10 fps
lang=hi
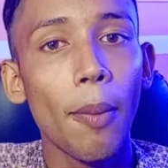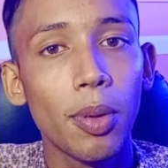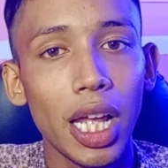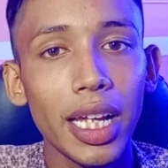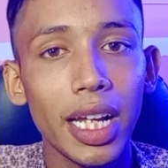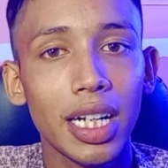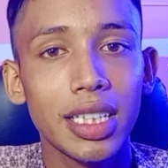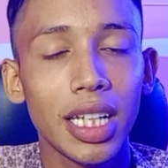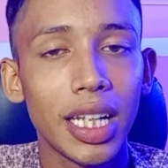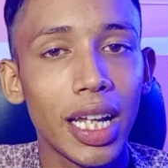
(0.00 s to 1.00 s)
अप्लाई
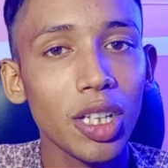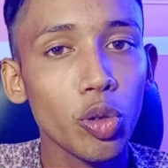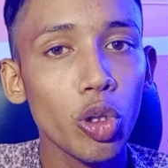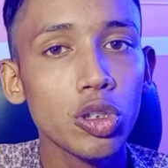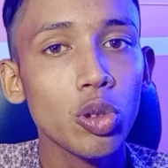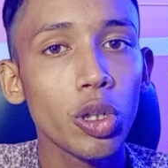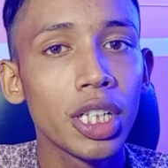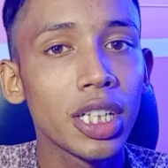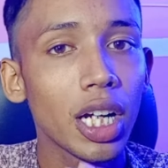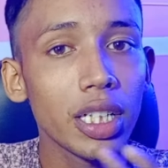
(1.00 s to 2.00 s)
करते हैं लेकिन दोस्तों
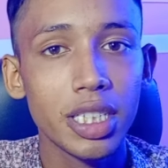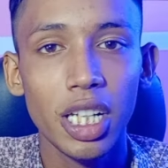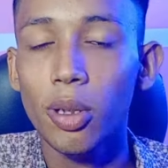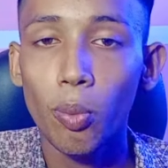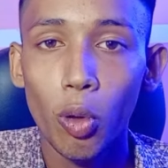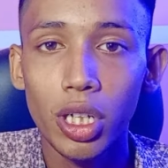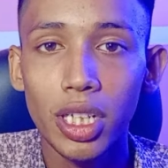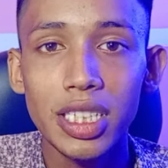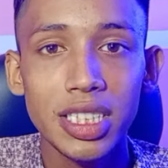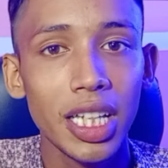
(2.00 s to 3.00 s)
इनका चैनल
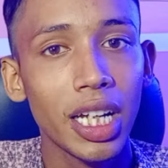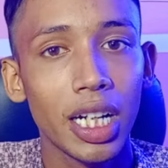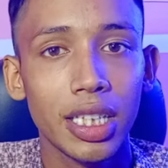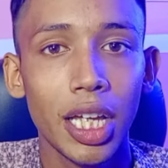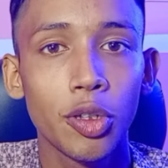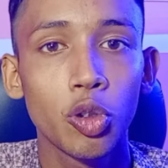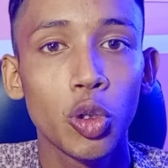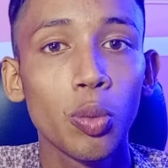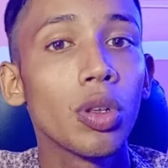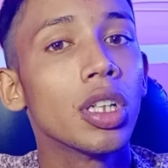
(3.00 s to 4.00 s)
मोनेटाइज नहीं करता
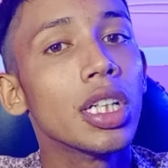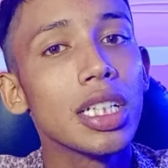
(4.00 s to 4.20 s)
यूट्यूब